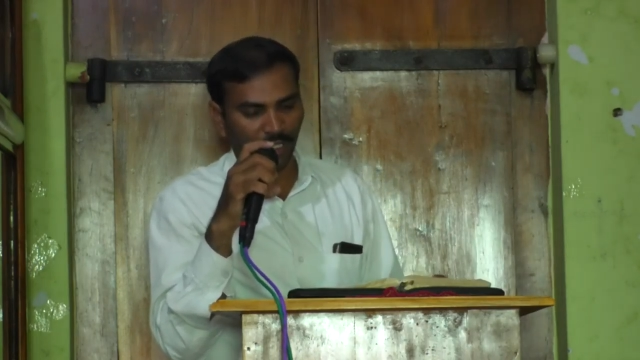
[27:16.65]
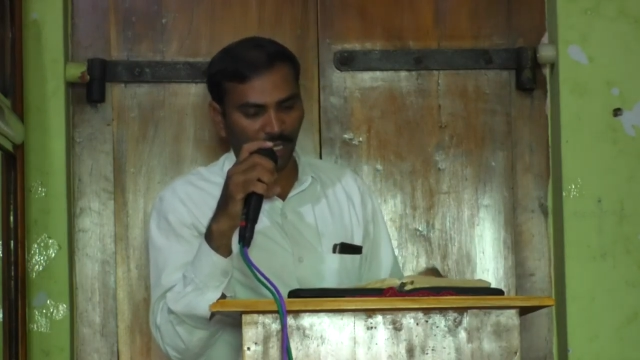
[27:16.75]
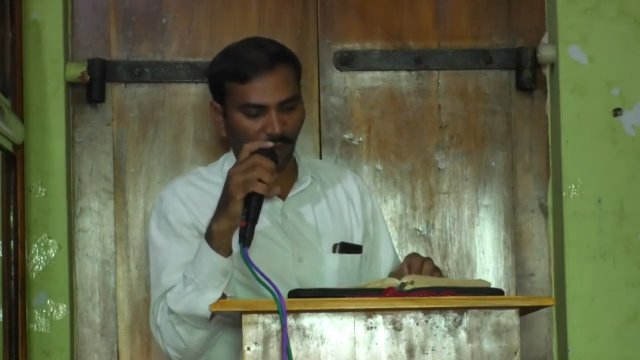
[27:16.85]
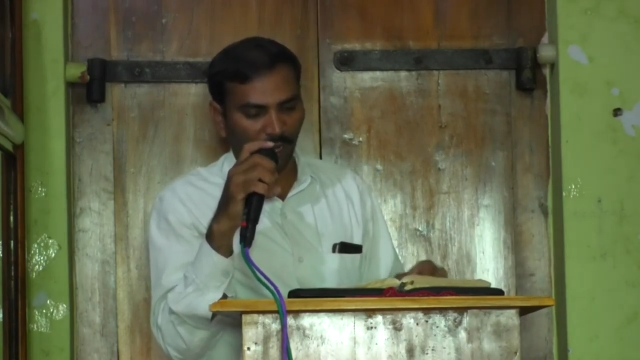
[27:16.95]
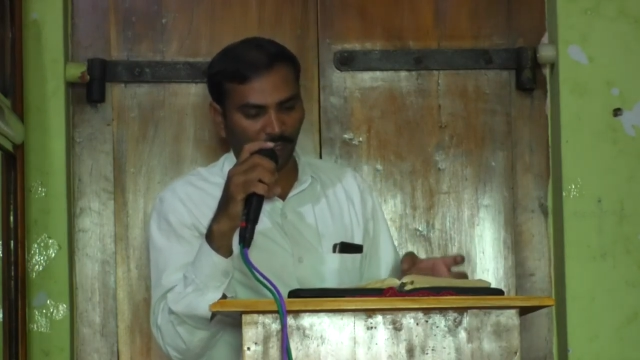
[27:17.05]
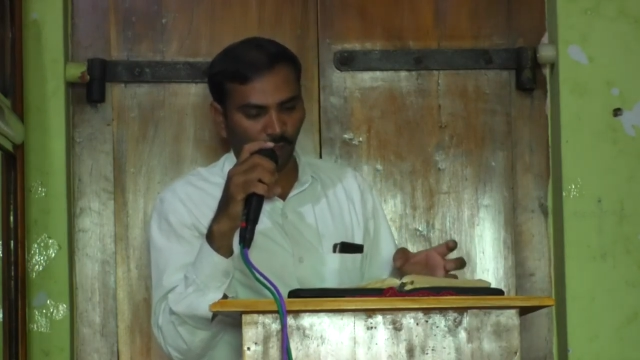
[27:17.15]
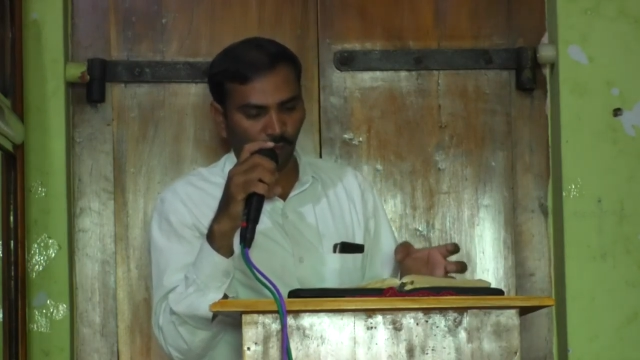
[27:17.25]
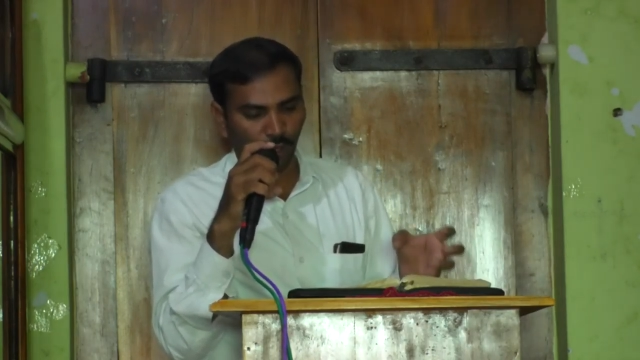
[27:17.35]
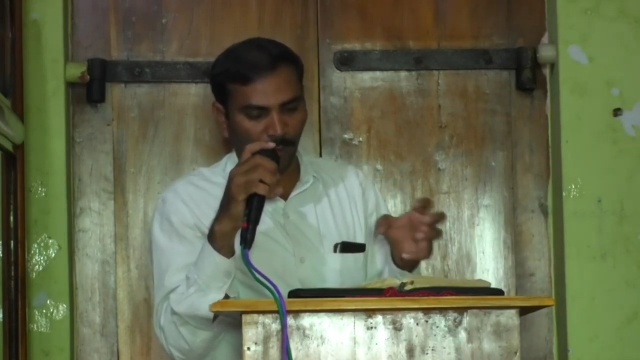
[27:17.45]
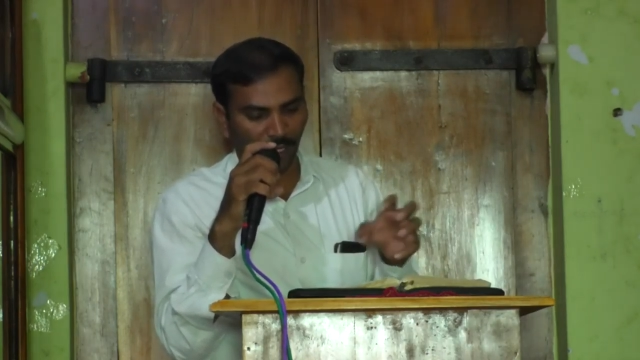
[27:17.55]
వచ్చి వారిద్దరూ
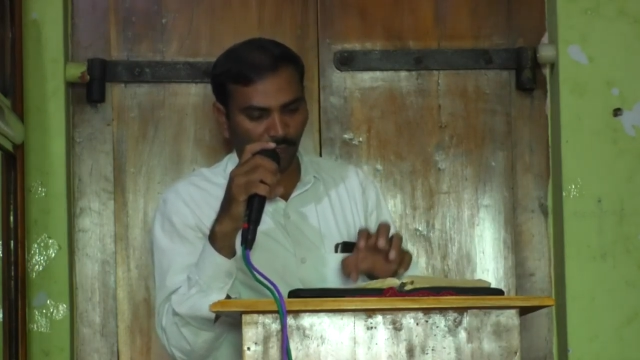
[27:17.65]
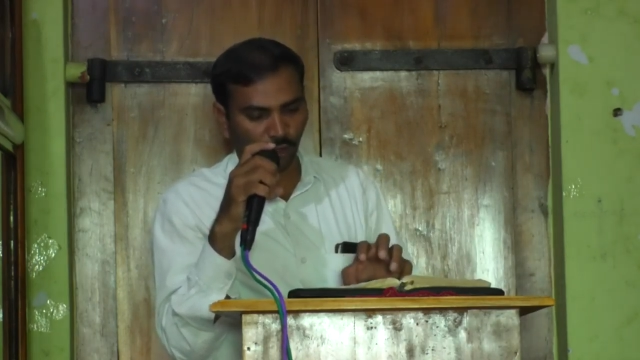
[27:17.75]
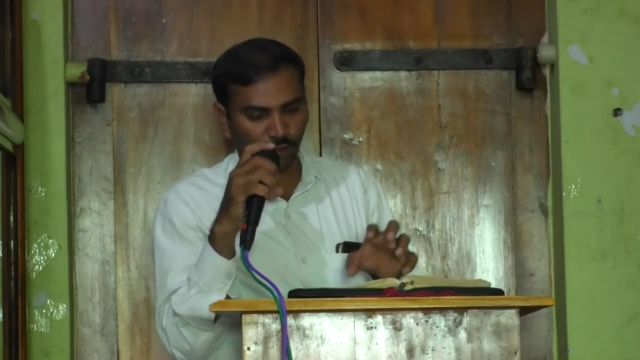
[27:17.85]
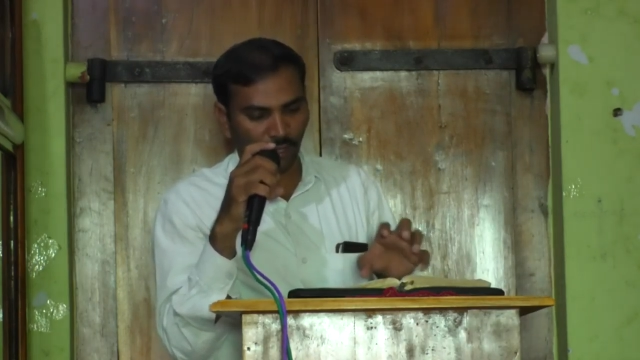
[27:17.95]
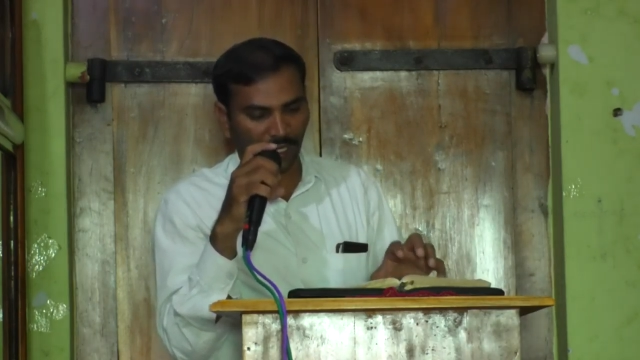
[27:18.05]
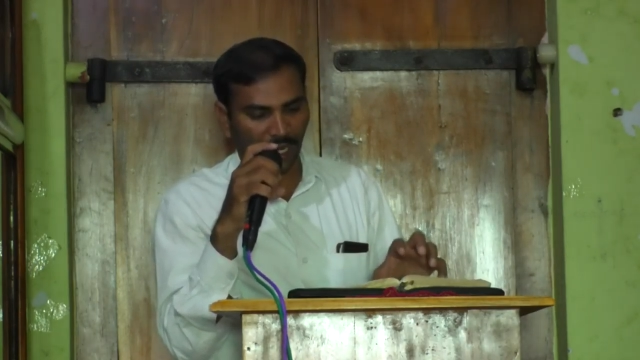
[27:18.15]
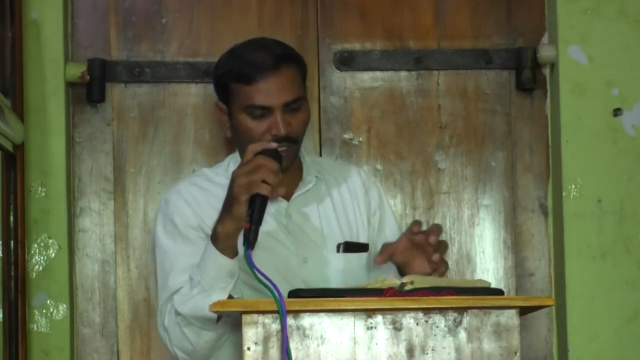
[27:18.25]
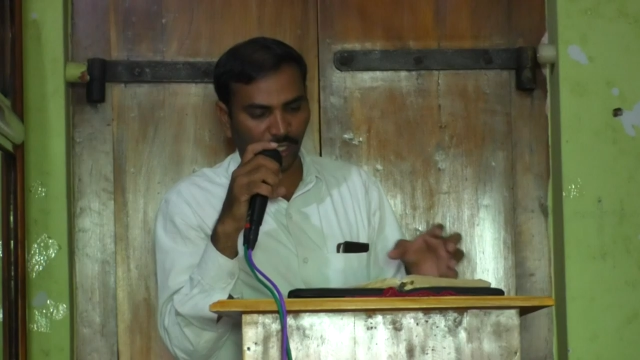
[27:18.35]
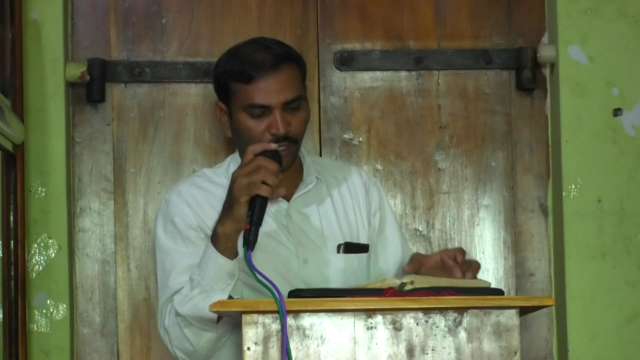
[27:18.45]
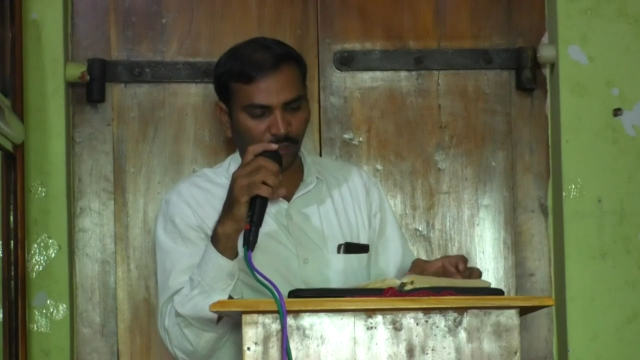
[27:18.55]
కూడి పరిగెత్తుచుండగా
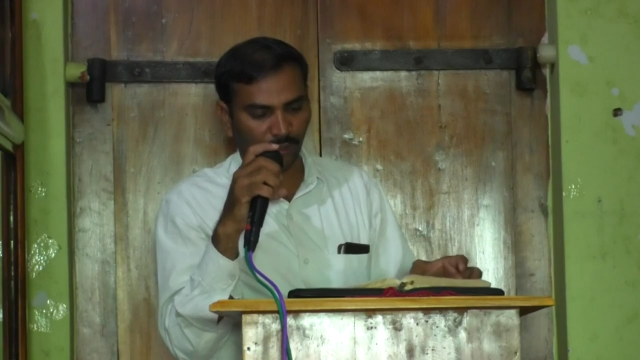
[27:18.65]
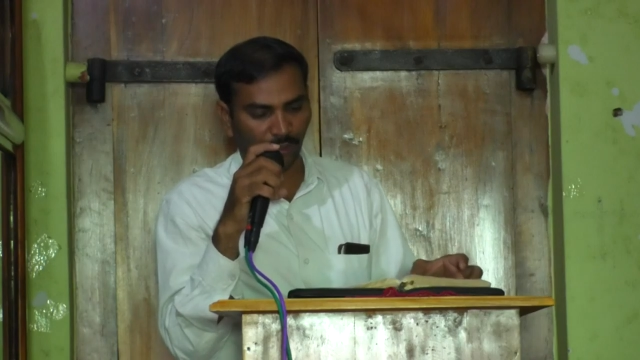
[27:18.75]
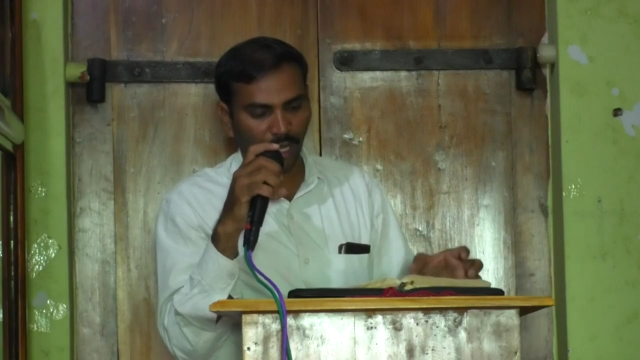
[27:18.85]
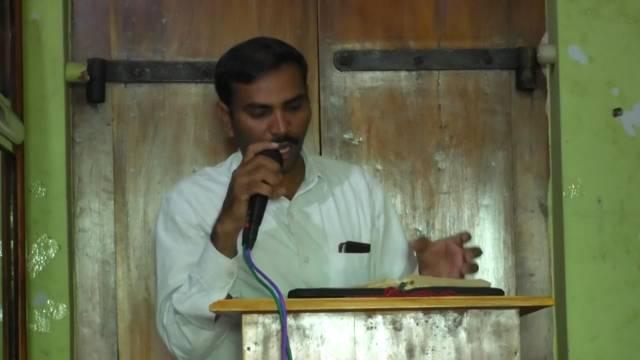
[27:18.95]
ఆ శిష్యుడు